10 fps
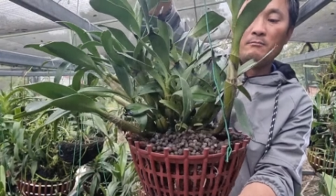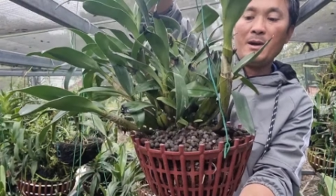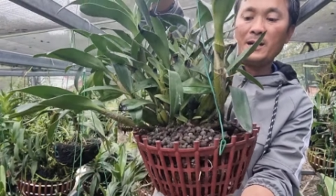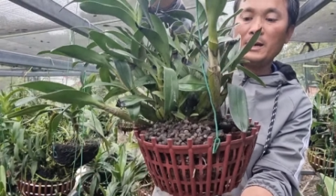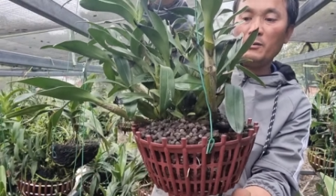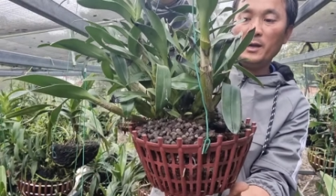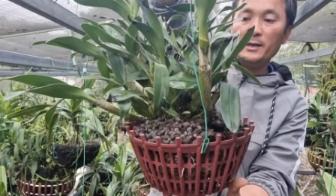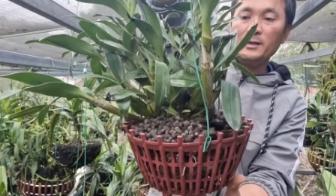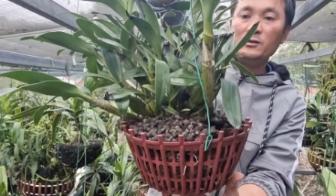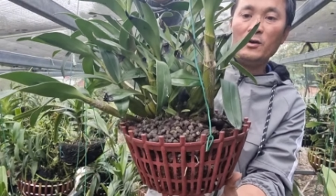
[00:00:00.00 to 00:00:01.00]
Bác nào
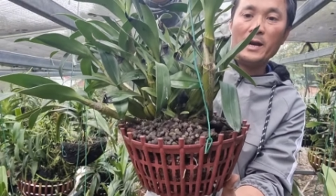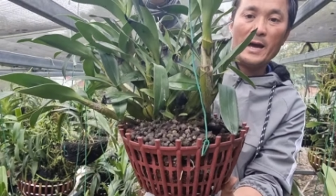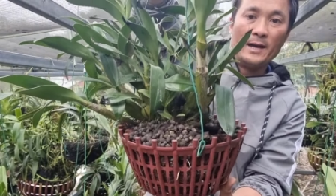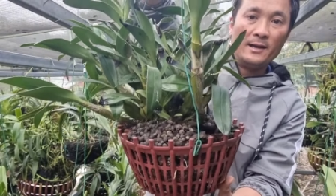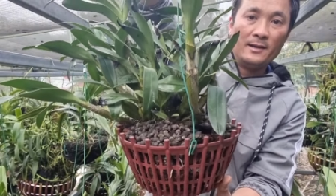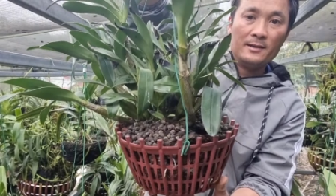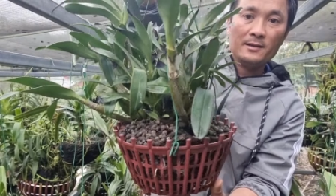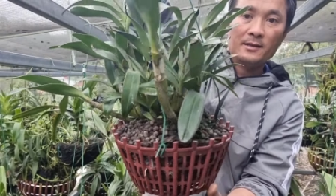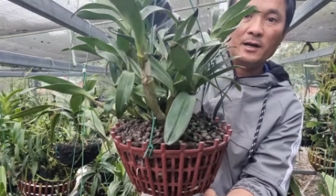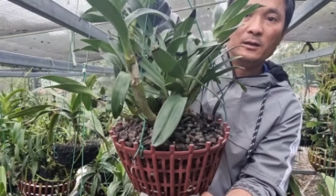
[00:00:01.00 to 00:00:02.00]
lấy cái giò này
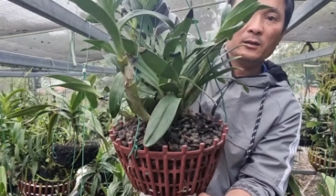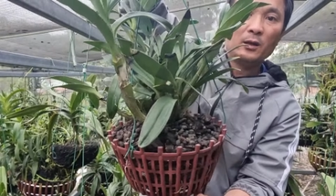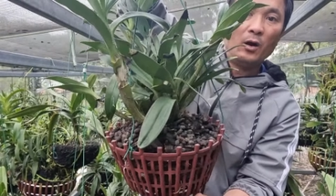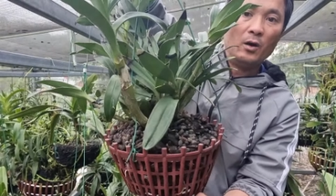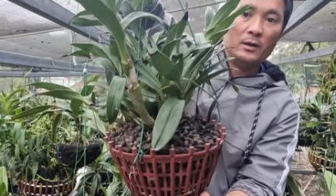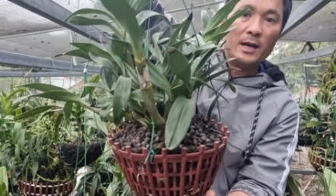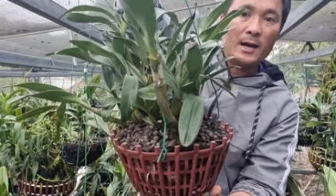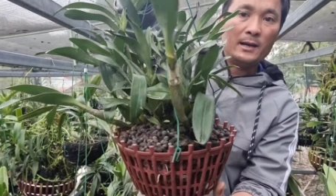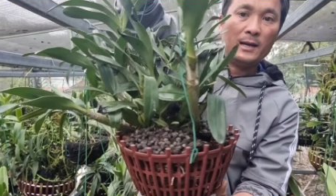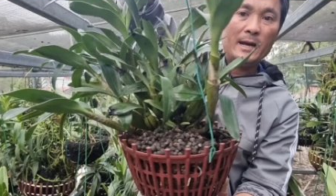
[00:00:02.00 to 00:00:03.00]
Thân to
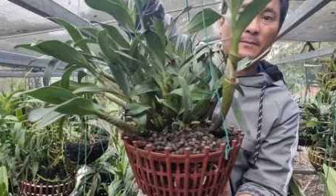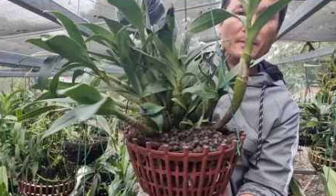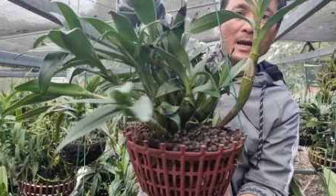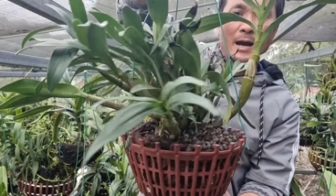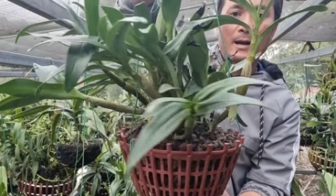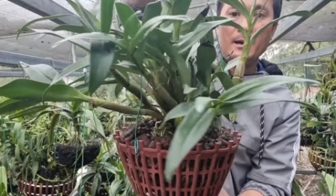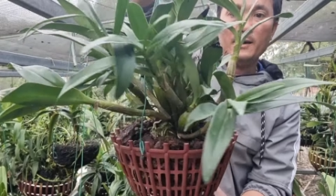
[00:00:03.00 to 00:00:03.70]
nha, đẹp nha